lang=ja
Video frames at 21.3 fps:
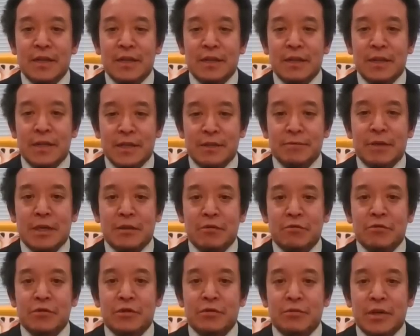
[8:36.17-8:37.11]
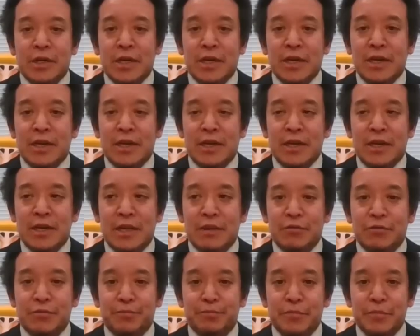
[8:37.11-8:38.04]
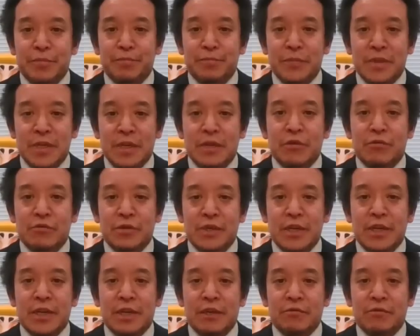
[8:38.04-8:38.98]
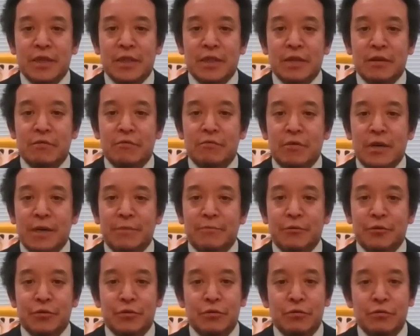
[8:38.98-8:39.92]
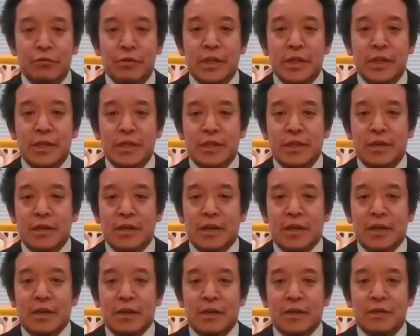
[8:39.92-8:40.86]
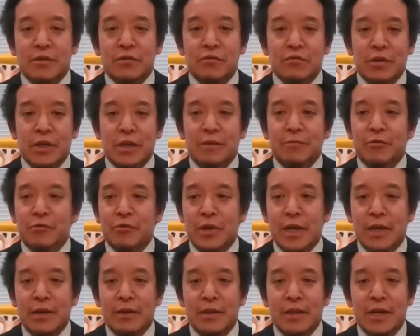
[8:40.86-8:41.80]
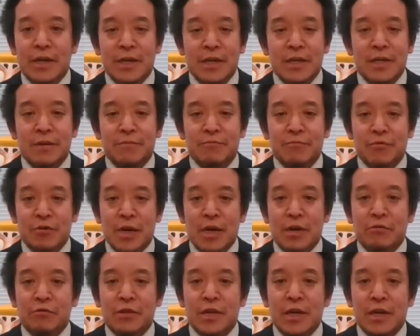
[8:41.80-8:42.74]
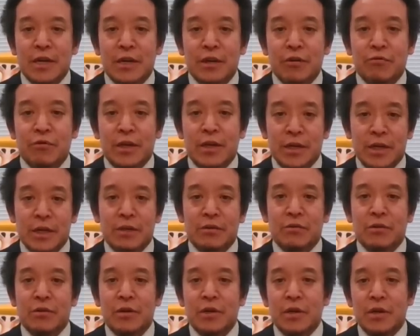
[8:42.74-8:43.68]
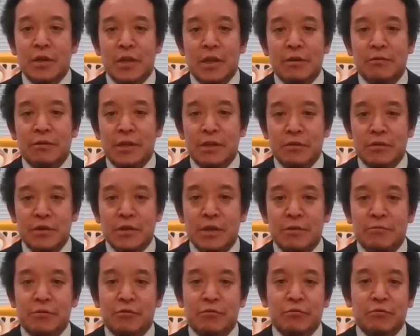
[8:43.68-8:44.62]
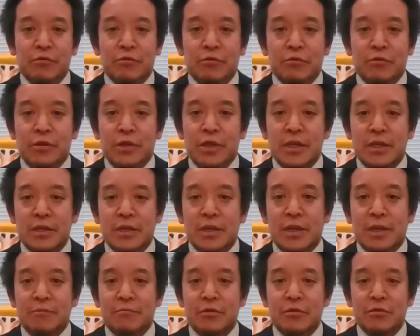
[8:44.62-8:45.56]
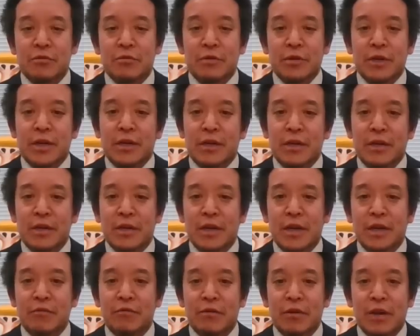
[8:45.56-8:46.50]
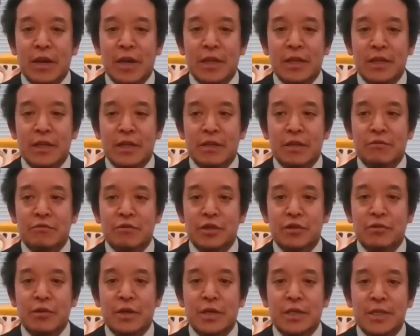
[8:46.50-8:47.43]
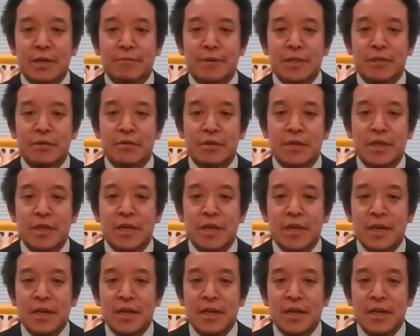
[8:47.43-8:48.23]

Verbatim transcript: 立花党首はね、選挙戦略立てるのがもう得意ですから、そこはね、もう誰もが疑いようがないと。で、私はもう不得意ですから、もうそこにはね、下手に口を挟まずに、